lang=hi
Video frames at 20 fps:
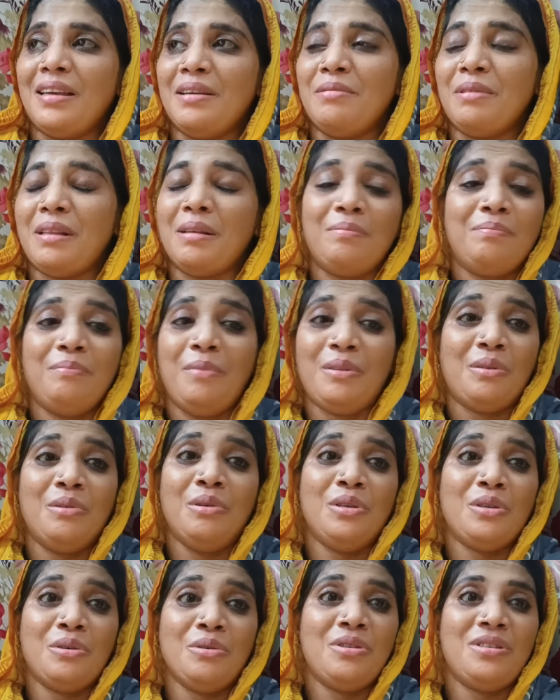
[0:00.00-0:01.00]
के मतलब बहुत
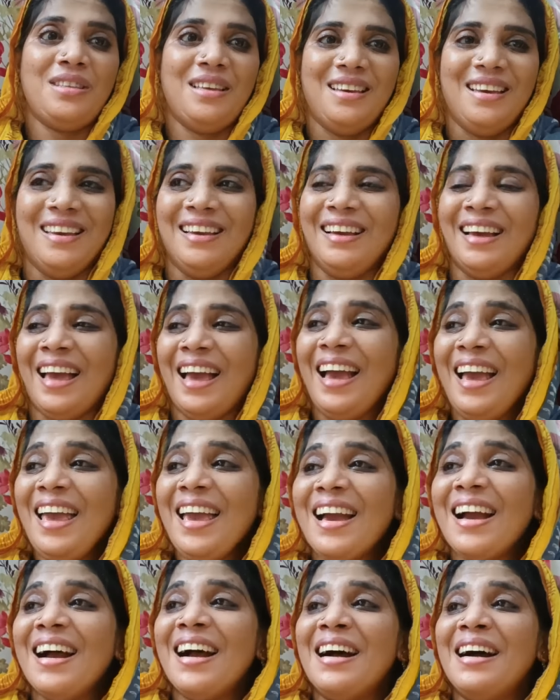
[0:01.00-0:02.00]
खुश खुश थी
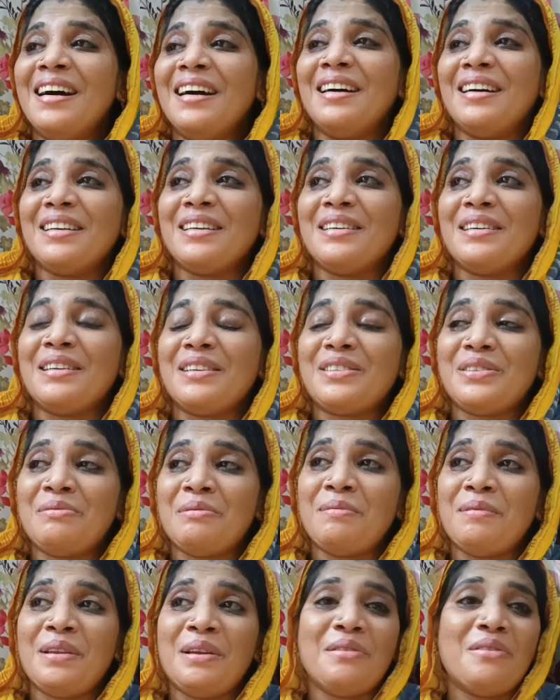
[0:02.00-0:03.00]

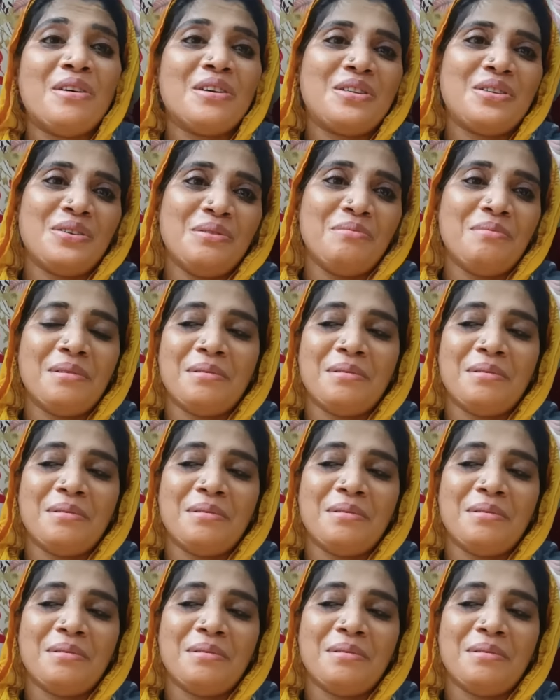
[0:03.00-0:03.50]
सुबह में ना वॉशरूम